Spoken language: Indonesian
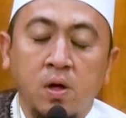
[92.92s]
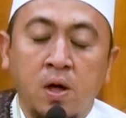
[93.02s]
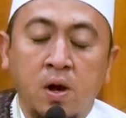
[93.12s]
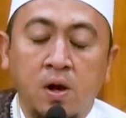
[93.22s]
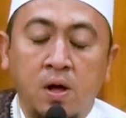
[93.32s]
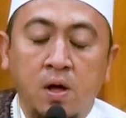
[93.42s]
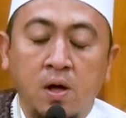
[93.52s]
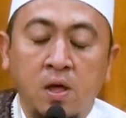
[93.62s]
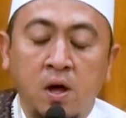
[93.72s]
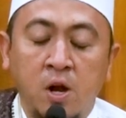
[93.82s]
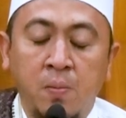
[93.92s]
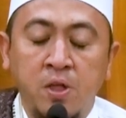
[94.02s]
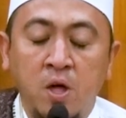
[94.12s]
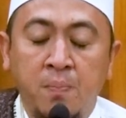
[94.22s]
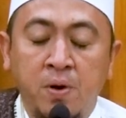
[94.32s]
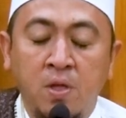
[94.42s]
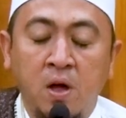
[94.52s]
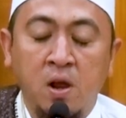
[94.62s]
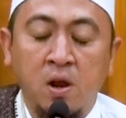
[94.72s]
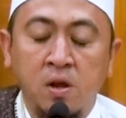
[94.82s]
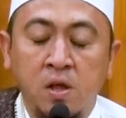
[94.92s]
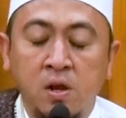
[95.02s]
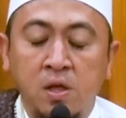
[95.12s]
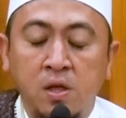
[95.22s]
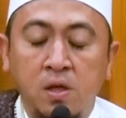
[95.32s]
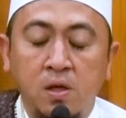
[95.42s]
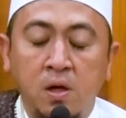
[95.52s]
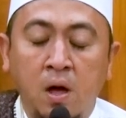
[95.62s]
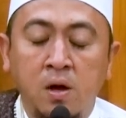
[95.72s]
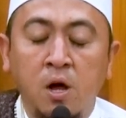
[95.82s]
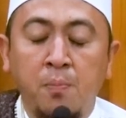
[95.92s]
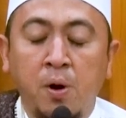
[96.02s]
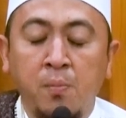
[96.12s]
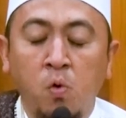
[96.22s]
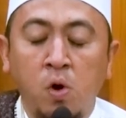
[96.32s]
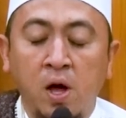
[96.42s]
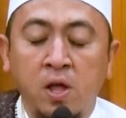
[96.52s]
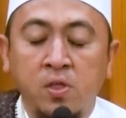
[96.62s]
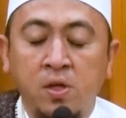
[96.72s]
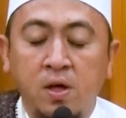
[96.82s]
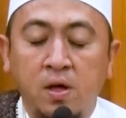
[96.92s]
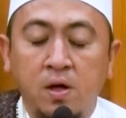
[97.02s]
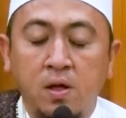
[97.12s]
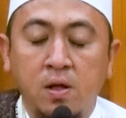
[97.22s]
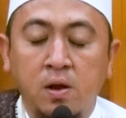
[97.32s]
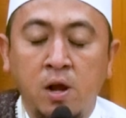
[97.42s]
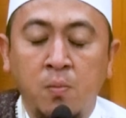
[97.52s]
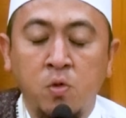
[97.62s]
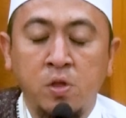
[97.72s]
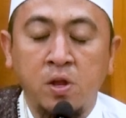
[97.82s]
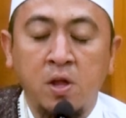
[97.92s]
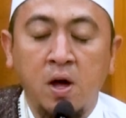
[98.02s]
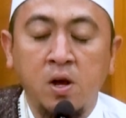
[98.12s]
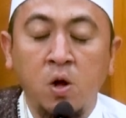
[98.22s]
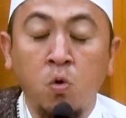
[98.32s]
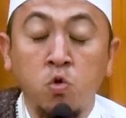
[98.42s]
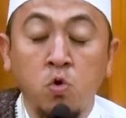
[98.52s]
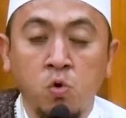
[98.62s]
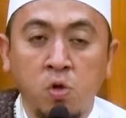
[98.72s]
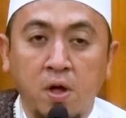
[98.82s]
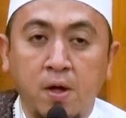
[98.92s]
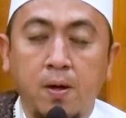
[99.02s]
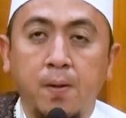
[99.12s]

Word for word: Karena yang namanya perjalanan ini ada permulaannya namun tidak ada ujungnya.